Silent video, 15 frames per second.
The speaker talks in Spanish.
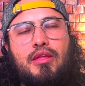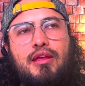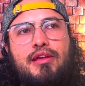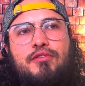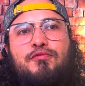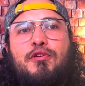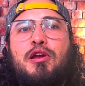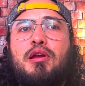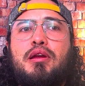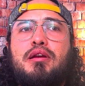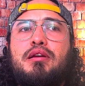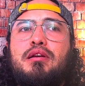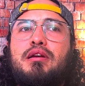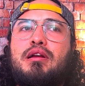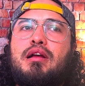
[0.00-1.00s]
Y fue
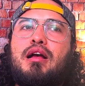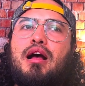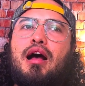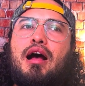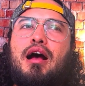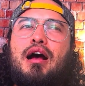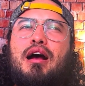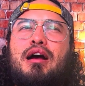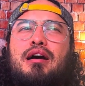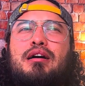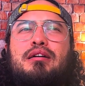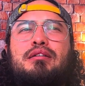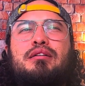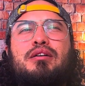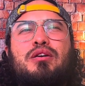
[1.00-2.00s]

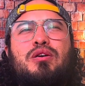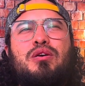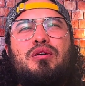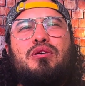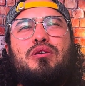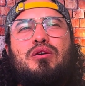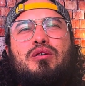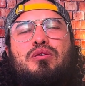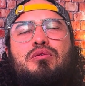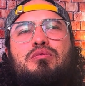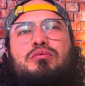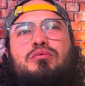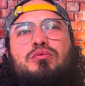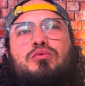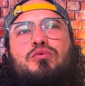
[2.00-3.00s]
ah,
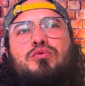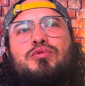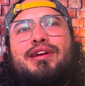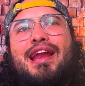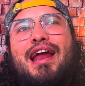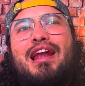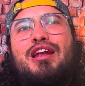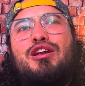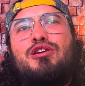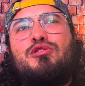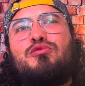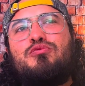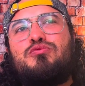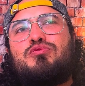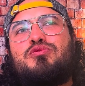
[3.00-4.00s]
una
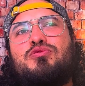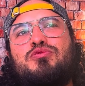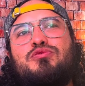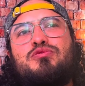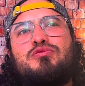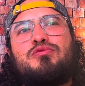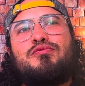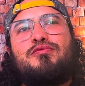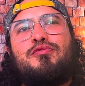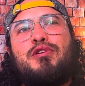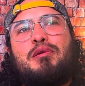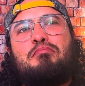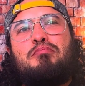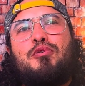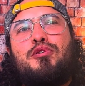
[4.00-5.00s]
luz fue
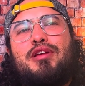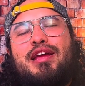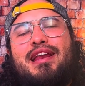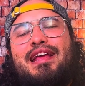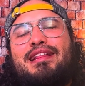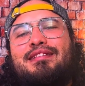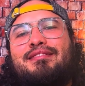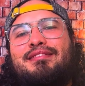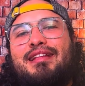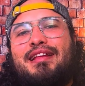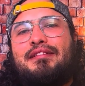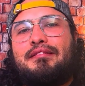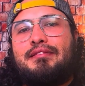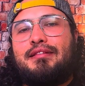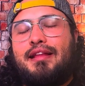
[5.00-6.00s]
poder
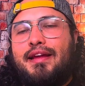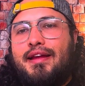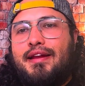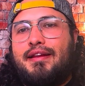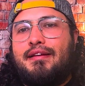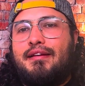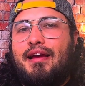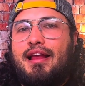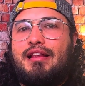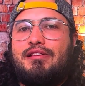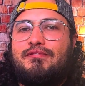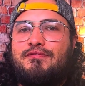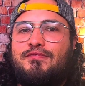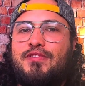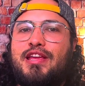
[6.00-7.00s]
entender al
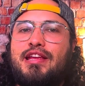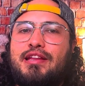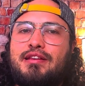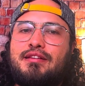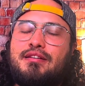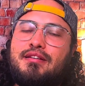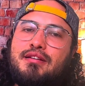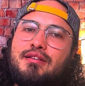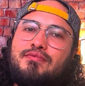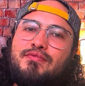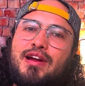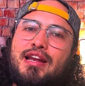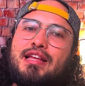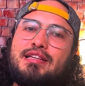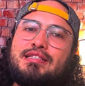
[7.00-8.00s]
fin
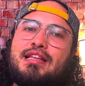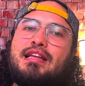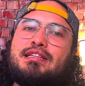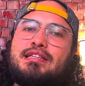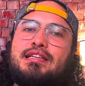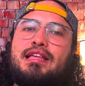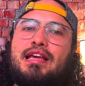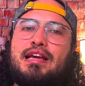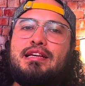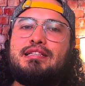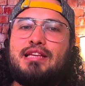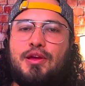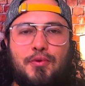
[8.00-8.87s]
varias de las ideas que